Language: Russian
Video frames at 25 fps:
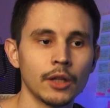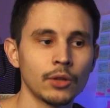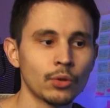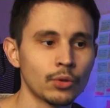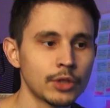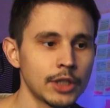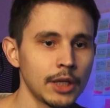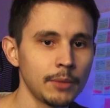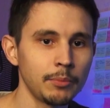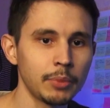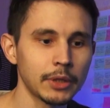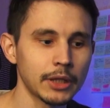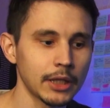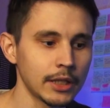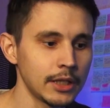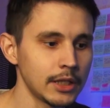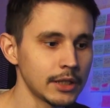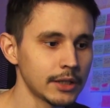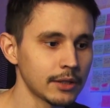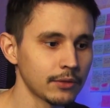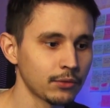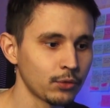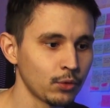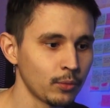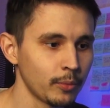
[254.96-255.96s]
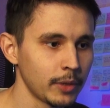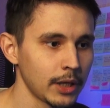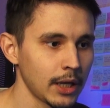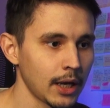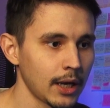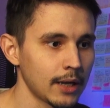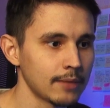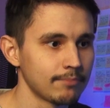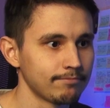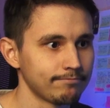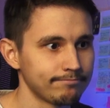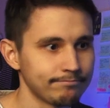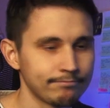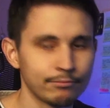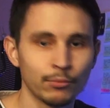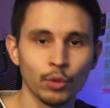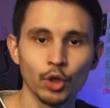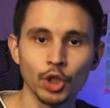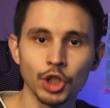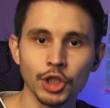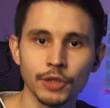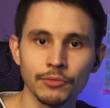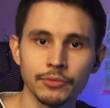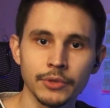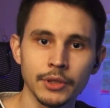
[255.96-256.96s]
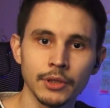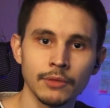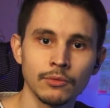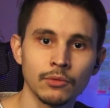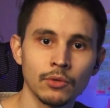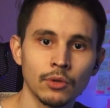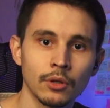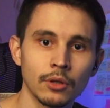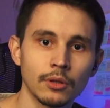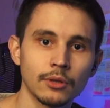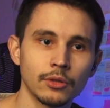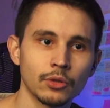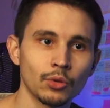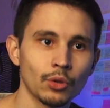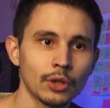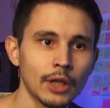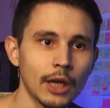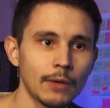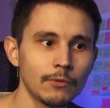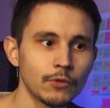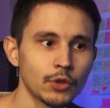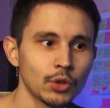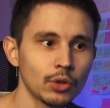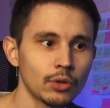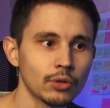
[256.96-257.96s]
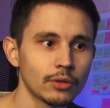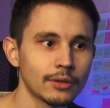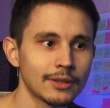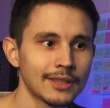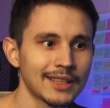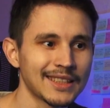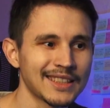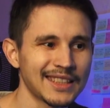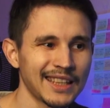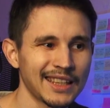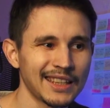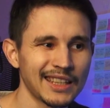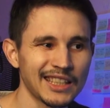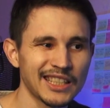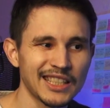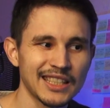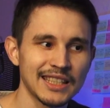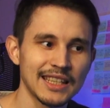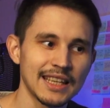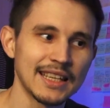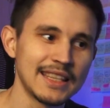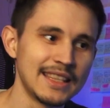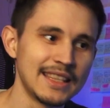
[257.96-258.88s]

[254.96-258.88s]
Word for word: Друзей питонистов у меня больше всего, но там все достаточно